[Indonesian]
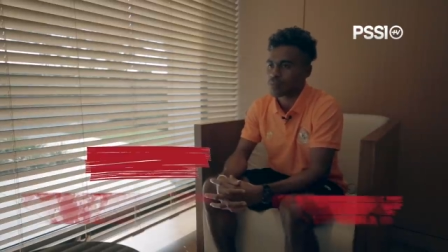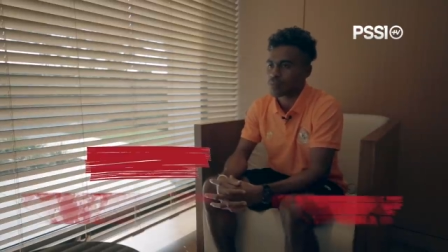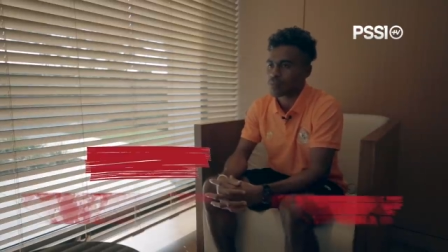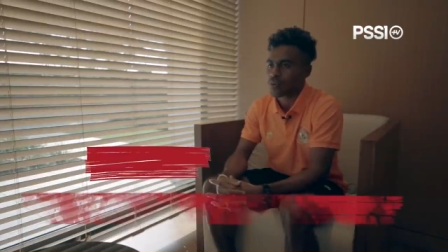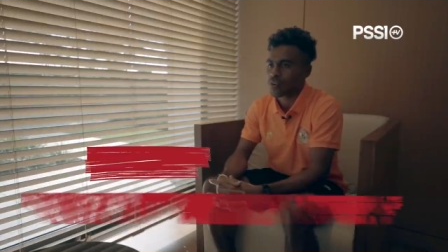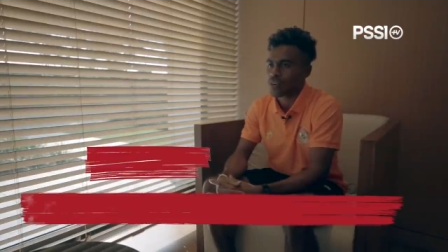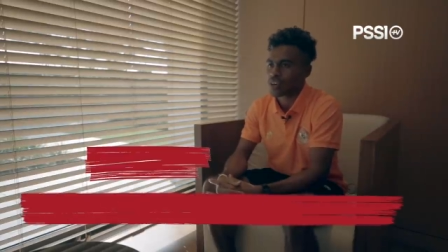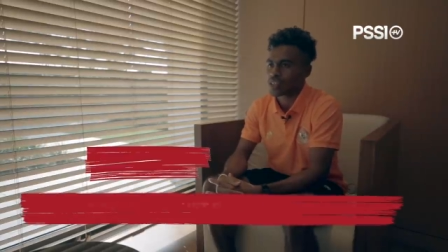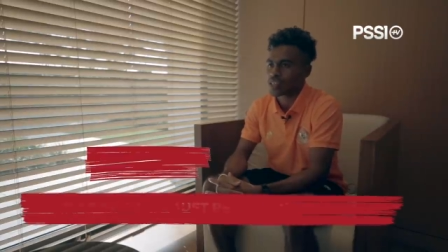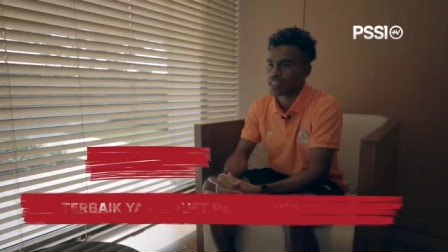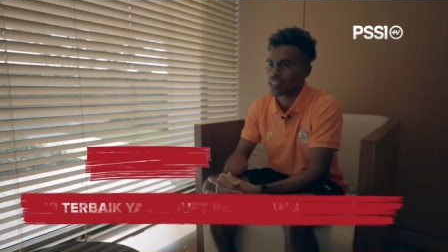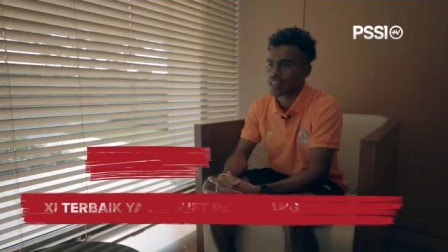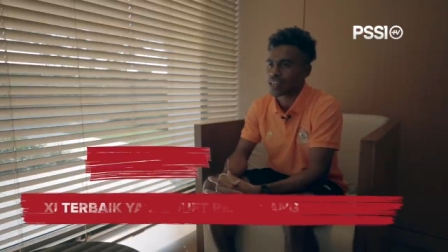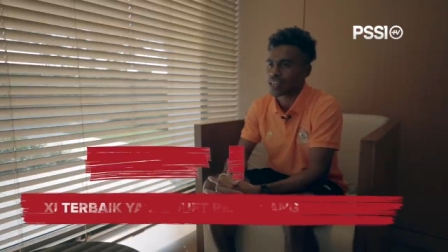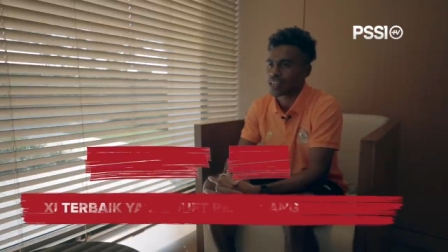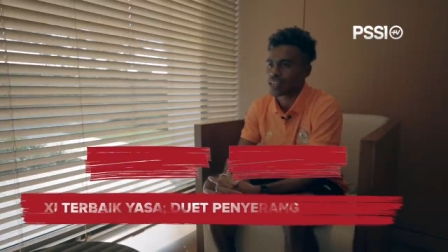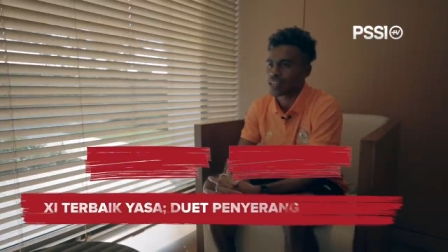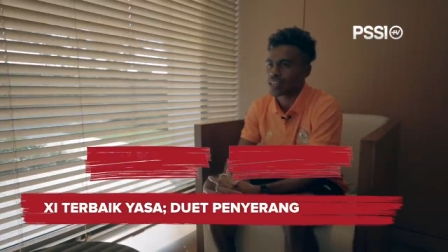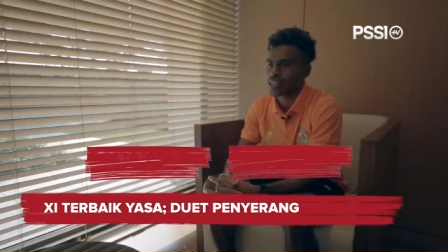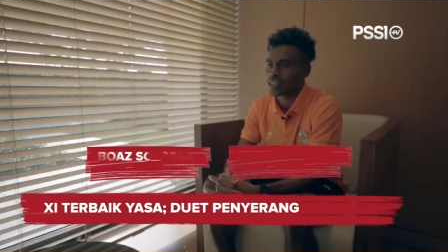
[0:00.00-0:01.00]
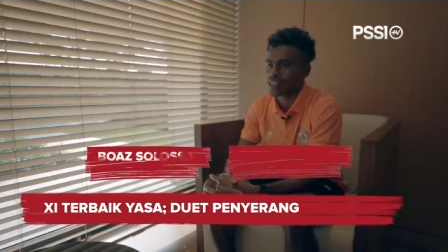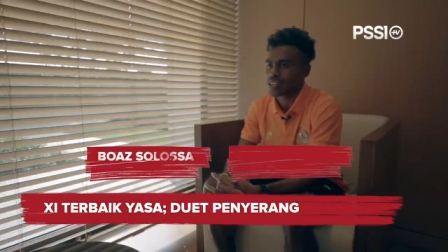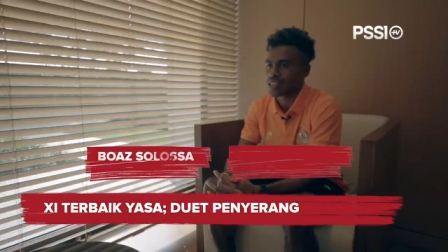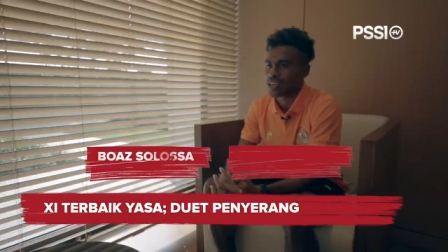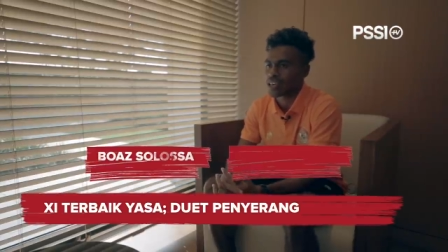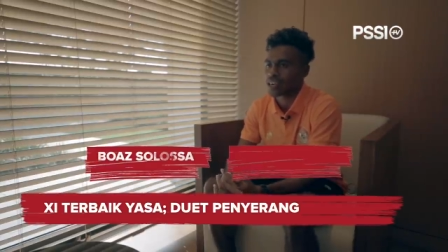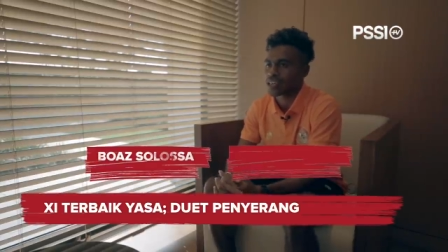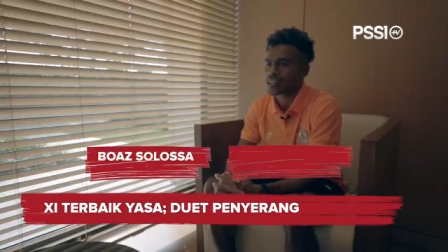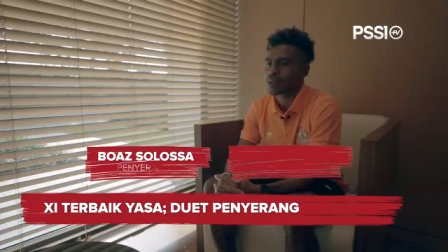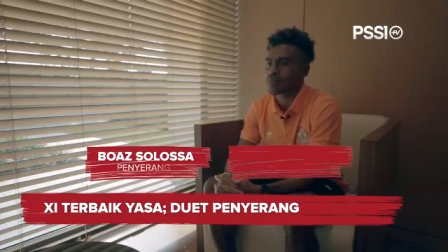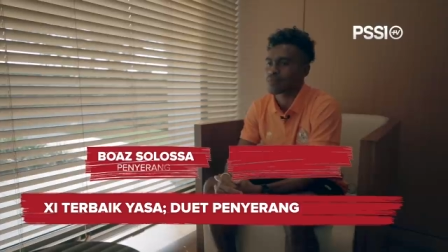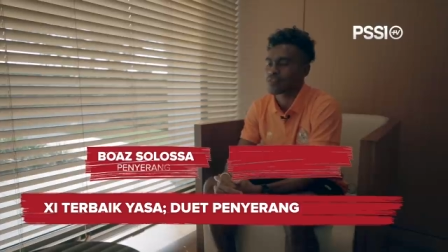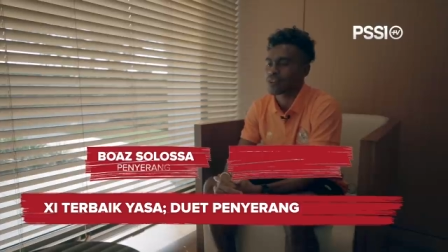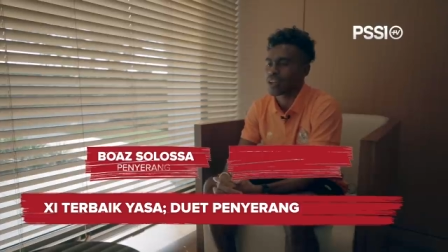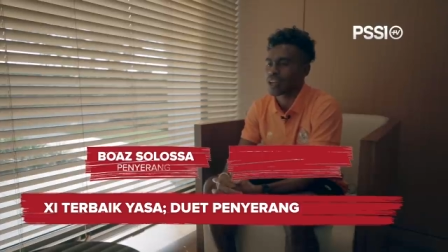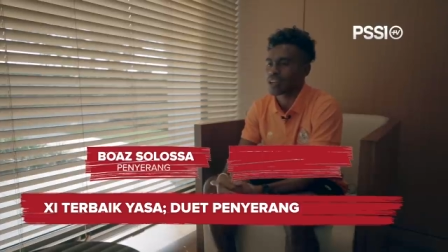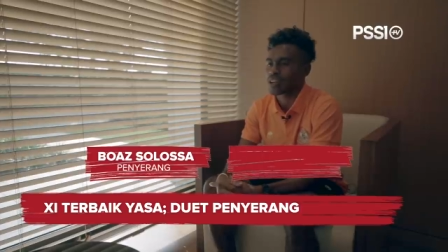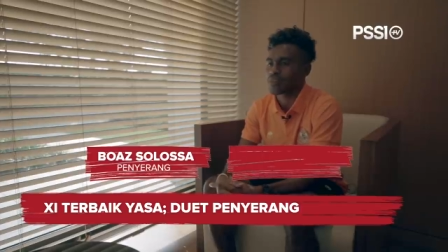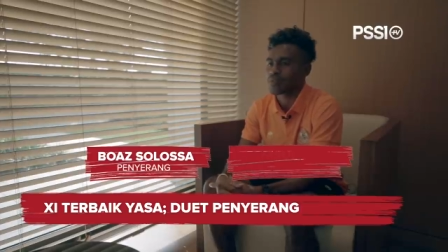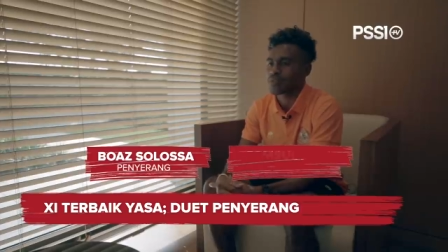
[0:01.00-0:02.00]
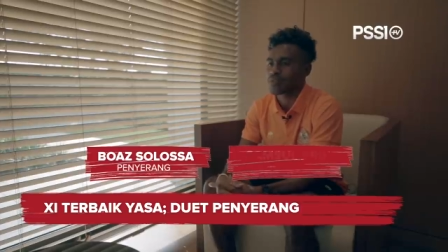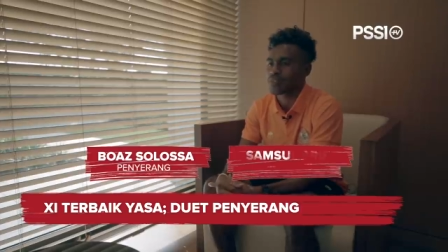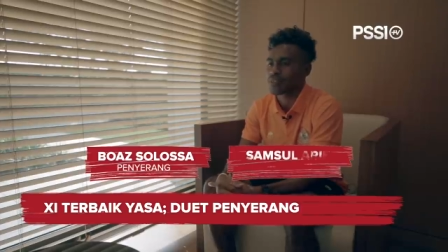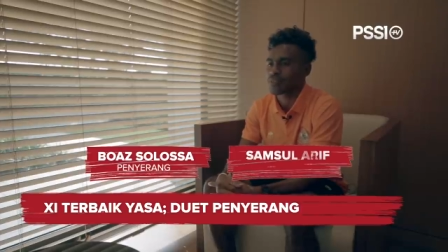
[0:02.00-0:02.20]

Boas dengan Gaga Samsul Arif